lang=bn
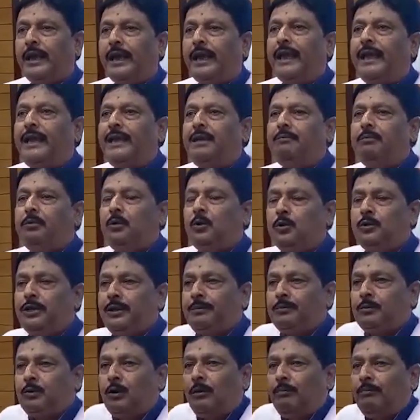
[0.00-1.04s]
এই ব্লুচিপ
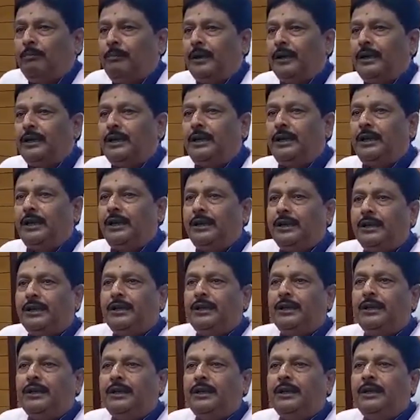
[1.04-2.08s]
কোম্পানি
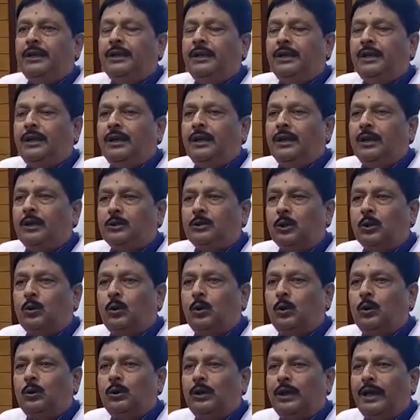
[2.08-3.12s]
যখন
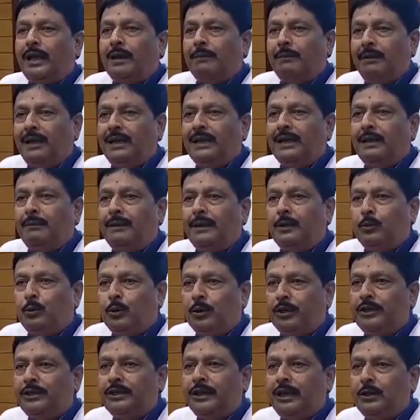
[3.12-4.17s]
অ্যামালগেমেন্ট
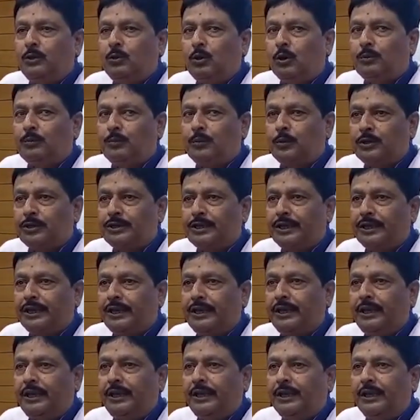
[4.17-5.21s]
হয়ে যায় কর্পোরেশনে
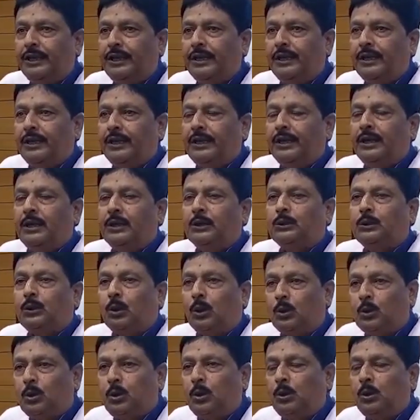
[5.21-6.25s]

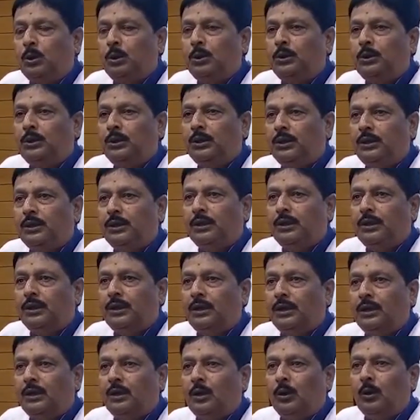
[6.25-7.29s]
তখন
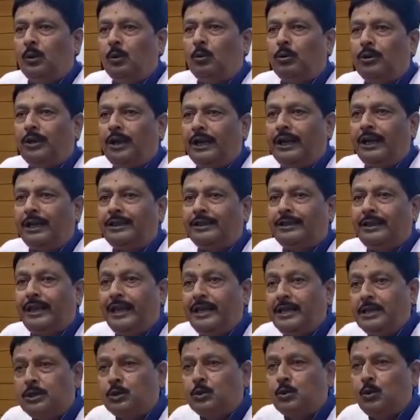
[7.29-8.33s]
ওনারা
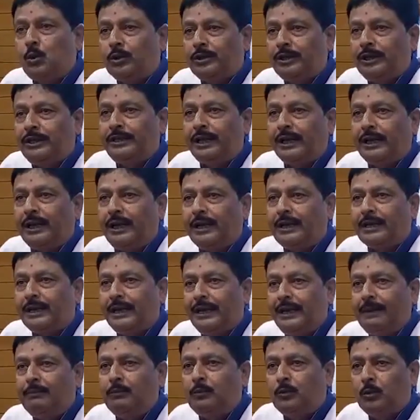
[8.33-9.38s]
তেইশ কোটি টাকা
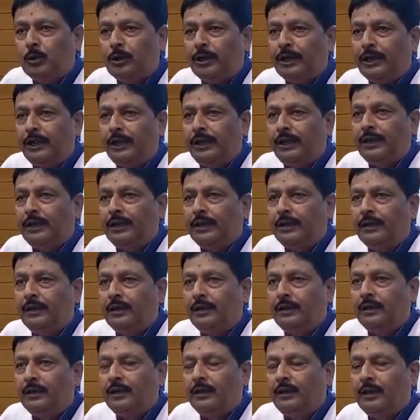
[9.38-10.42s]
ক্লেম করে
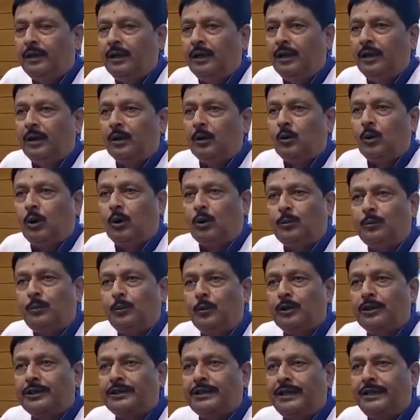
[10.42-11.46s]

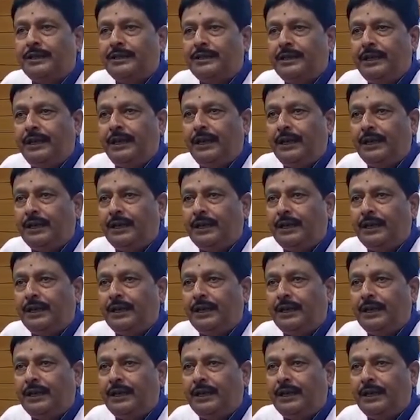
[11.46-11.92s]
কর্পোরেশনকে